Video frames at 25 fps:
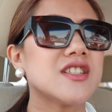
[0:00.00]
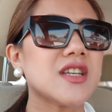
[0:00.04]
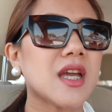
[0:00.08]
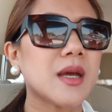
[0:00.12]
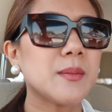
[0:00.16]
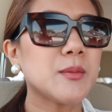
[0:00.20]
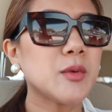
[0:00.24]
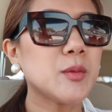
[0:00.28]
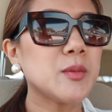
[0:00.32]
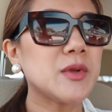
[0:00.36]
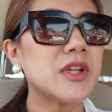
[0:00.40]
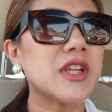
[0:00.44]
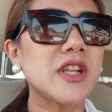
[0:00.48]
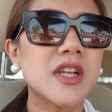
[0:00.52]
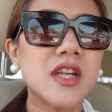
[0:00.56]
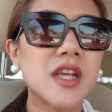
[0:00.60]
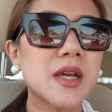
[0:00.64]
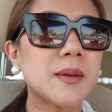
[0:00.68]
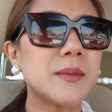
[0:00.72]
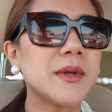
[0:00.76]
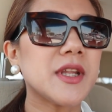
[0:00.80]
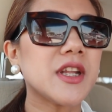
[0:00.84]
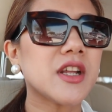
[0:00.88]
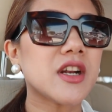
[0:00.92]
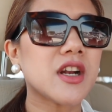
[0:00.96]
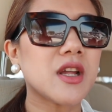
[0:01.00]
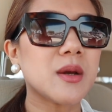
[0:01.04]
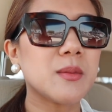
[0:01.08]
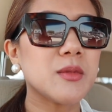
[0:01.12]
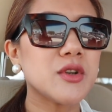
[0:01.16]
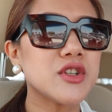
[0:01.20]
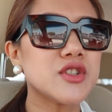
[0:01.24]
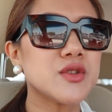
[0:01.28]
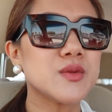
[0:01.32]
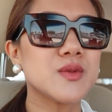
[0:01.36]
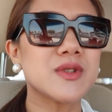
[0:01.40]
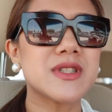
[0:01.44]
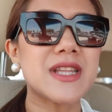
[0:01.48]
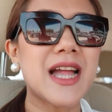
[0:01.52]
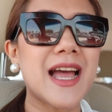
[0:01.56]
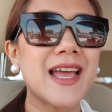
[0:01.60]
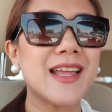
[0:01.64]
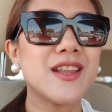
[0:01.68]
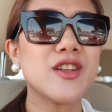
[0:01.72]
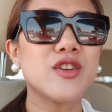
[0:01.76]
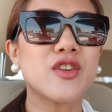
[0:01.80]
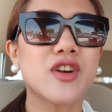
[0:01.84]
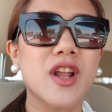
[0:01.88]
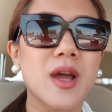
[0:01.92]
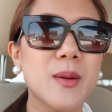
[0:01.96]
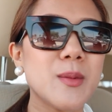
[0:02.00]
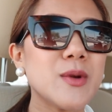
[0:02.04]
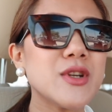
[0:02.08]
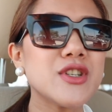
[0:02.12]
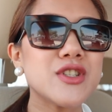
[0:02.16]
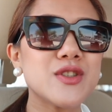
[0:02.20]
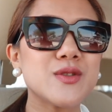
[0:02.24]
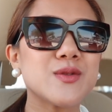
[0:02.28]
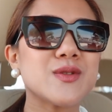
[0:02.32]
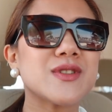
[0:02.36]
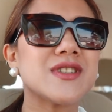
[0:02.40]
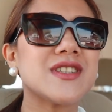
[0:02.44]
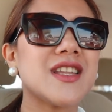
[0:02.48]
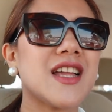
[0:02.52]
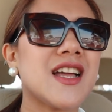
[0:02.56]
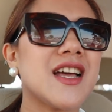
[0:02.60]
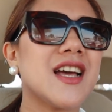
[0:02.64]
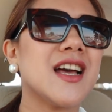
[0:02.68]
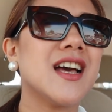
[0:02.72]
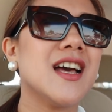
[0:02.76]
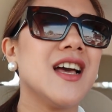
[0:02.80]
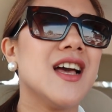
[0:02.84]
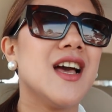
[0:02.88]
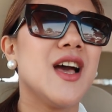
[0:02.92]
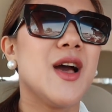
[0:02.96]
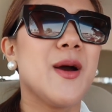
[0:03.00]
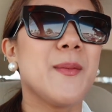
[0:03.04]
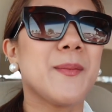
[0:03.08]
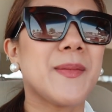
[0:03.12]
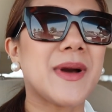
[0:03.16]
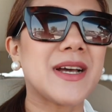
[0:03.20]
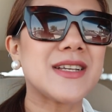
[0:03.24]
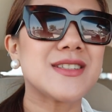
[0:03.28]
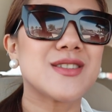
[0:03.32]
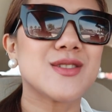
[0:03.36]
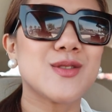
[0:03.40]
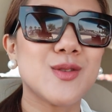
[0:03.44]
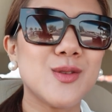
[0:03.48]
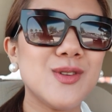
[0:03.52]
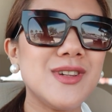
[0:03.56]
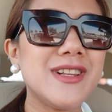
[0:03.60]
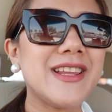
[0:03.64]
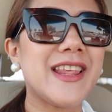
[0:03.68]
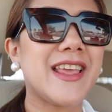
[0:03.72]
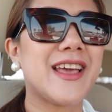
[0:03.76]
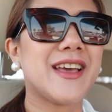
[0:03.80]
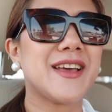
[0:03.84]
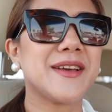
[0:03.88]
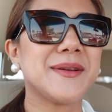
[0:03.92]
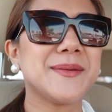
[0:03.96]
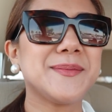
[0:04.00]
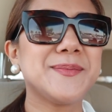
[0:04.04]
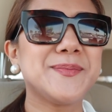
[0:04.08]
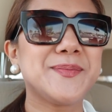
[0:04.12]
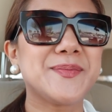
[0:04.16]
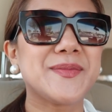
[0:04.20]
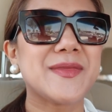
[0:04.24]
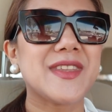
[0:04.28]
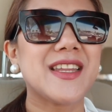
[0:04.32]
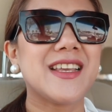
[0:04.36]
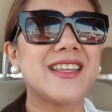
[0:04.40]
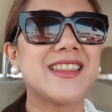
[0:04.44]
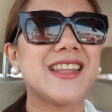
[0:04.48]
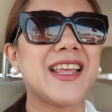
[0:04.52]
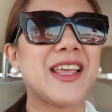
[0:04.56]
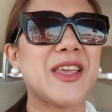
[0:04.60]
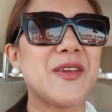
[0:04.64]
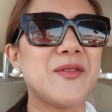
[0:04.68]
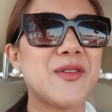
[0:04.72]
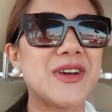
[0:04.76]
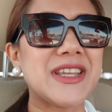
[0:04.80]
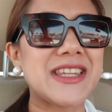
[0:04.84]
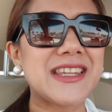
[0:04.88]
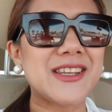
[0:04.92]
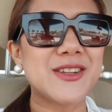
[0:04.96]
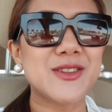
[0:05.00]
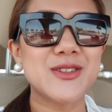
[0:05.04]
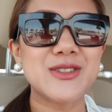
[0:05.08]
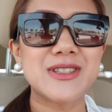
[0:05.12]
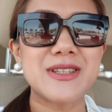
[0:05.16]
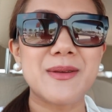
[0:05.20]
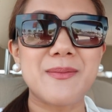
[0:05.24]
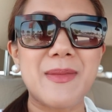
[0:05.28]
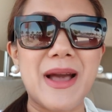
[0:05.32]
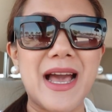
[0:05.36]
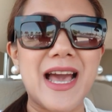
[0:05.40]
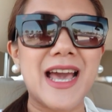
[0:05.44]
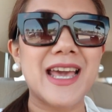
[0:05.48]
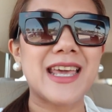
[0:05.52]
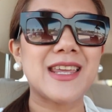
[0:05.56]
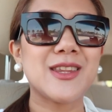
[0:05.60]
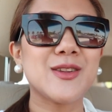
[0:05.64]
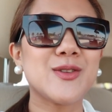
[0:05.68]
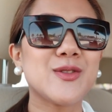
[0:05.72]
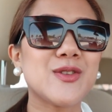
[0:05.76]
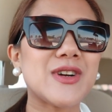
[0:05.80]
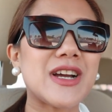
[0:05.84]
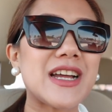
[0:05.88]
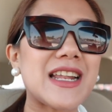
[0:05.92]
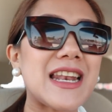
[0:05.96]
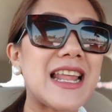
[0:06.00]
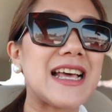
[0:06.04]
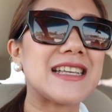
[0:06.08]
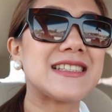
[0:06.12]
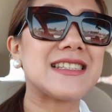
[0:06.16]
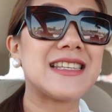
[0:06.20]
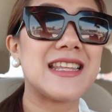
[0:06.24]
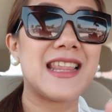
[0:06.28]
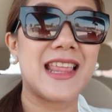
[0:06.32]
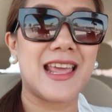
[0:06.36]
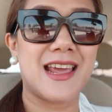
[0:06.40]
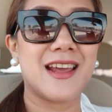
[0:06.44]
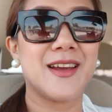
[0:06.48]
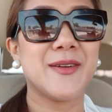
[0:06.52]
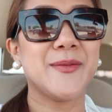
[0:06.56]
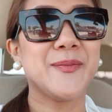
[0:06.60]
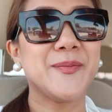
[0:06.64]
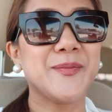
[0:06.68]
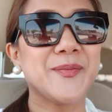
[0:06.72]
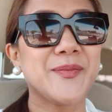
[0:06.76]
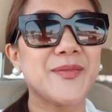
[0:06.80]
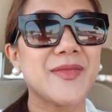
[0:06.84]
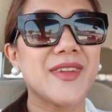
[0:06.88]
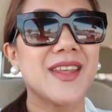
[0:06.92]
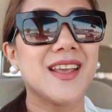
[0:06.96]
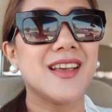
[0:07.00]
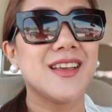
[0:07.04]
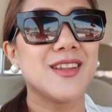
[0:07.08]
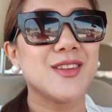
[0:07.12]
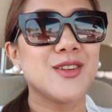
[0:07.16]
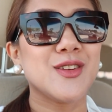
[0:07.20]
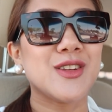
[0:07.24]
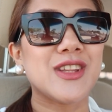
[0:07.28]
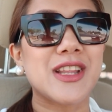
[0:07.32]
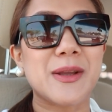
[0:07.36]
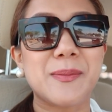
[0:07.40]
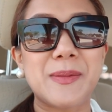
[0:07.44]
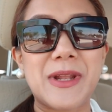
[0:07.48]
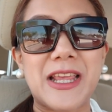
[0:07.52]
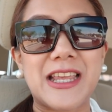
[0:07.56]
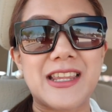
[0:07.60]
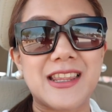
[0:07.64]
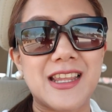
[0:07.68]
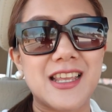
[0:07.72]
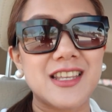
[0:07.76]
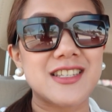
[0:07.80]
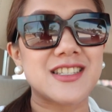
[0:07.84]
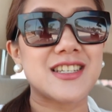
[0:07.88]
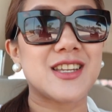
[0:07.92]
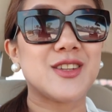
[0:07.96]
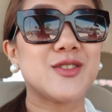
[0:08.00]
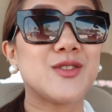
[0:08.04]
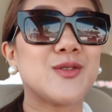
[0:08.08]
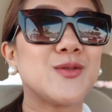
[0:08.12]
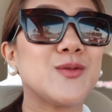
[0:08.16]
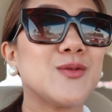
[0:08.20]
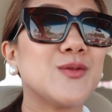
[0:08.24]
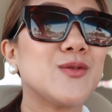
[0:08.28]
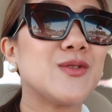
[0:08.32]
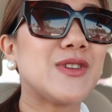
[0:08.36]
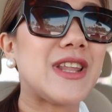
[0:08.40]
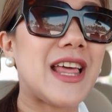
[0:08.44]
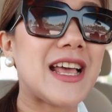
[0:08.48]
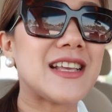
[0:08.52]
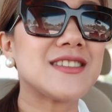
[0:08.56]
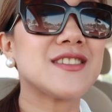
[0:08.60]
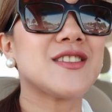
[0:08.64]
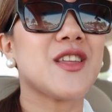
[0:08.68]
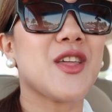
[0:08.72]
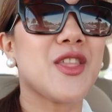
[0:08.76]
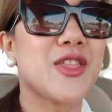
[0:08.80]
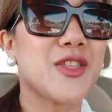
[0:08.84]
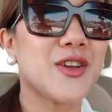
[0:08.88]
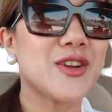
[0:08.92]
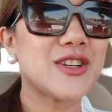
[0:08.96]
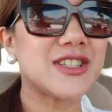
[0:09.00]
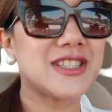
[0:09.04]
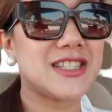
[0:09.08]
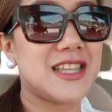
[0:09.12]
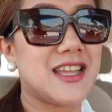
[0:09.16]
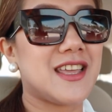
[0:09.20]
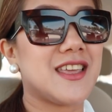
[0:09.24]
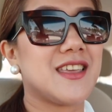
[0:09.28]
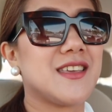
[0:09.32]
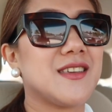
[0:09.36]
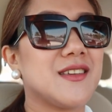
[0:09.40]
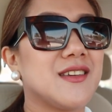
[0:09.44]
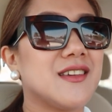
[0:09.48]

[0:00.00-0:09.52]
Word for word: Tsaka bumili rin kami ng rubber shoes dahil yung rubber shoes na pang school niya, naiwan niya dun sa bahay nung kaklase niya. Yung nag-play date siya nung last Thursday.